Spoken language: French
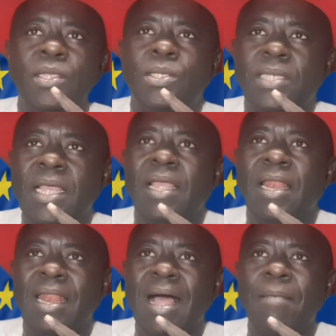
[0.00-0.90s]

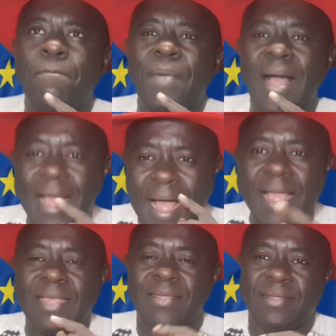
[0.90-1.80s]
C'est la
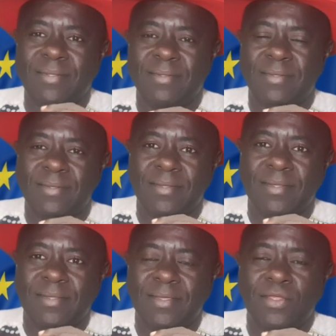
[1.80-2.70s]
pagaille.
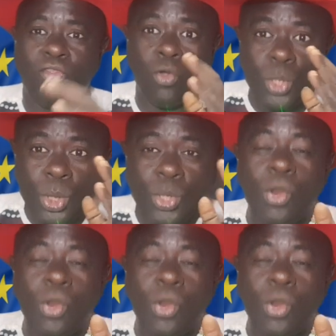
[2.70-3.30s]
Donc